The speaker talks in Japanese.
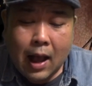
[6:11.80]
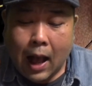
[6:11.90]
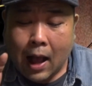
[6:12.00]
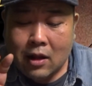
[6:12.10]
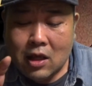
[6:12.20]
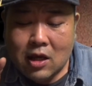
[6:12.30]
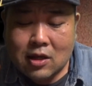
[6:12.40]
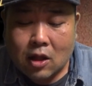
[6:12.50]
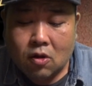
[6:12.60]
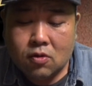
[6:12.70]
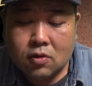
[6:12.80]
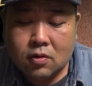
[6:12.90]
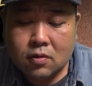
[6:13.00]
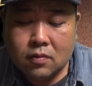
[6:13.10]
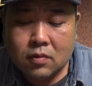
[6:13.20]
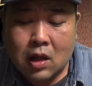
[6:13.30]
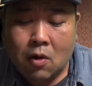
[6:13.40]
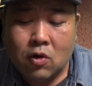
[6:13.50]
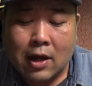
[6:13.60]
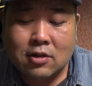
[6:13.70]
アリータという
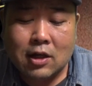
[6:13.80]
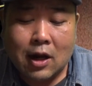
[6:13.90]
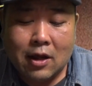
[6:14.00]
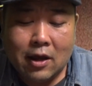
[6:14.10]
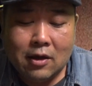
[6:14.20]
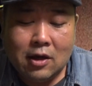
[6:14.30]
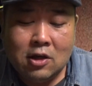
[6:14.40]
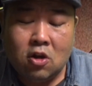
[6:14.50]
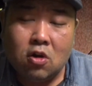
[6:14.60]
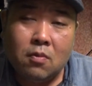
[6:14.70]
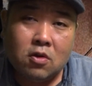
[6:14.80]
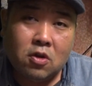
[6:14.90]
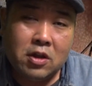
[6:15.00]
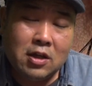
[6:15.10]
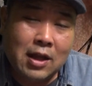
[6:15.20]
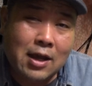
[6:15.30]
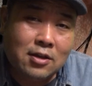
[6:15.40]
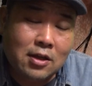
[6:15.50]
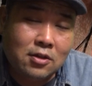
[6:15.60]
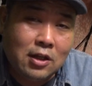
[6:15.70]
名を名付けられ、井戸のもとに大
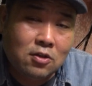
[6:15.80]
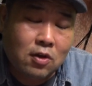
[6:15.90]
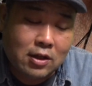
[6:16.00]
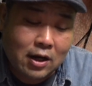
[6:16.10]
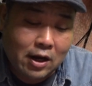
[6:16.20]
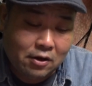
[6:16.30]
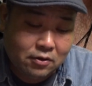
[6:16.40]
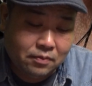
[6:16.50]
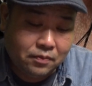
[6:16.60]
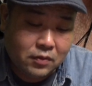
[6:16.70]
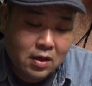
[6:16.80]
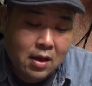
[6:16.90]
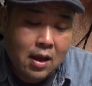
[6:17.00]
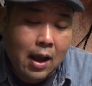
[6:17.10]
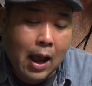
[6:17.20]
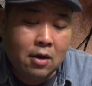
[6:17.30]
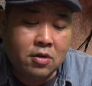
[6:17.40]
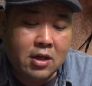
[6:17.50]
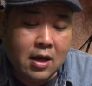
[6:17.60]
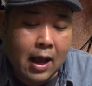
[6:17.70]
切に育てられる。ある
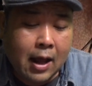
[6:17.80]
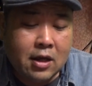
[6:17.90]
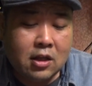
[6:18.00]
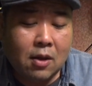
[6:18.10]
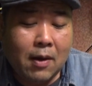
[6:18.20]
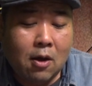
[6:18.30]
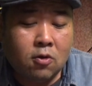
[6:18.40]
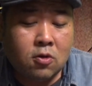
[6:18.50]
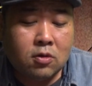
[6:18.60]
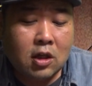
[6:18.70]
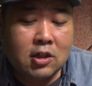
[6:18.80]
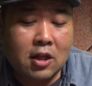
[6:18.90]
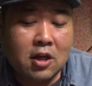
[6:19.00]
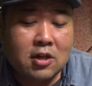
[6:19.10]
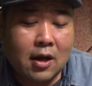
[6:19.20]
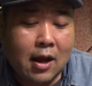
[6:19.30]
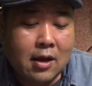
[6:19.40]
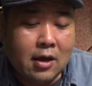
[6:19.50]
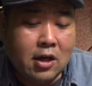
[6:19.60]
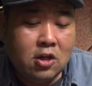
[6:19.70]
日、アリータは襲ってきた敵から
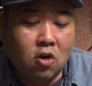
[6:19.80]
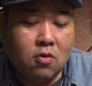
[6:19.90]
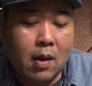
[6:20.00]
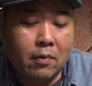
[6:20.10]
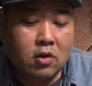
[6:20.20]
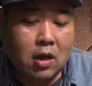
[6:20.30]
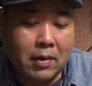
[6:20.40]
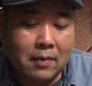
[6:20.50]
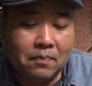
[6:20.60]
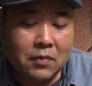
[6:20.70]
井戸を守るため、